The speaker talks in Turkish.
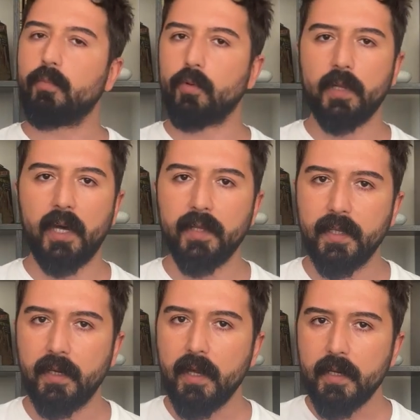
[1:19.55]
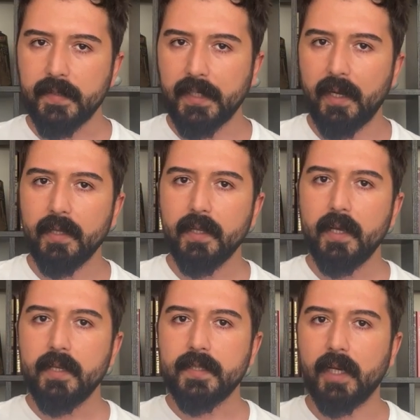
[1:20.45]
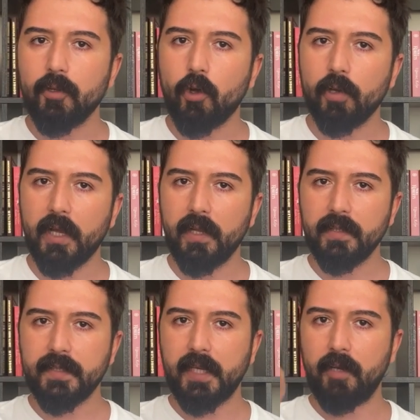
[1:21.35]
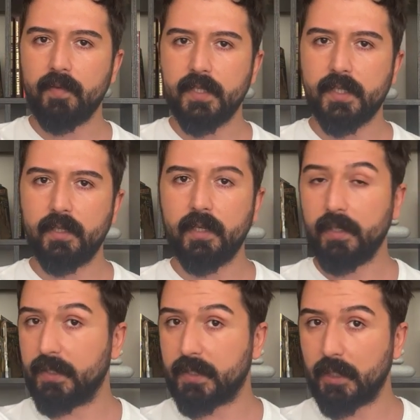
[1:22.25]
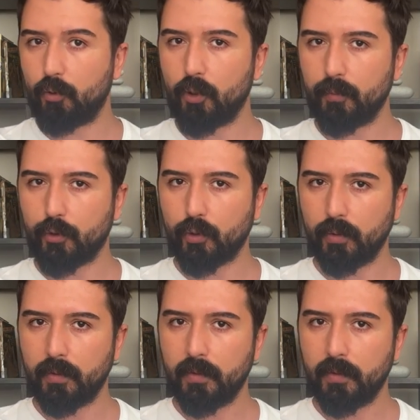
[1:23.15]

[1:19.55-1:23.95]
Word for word: Bunlar değil. Sen sana olan sevgisini hissediyor musun?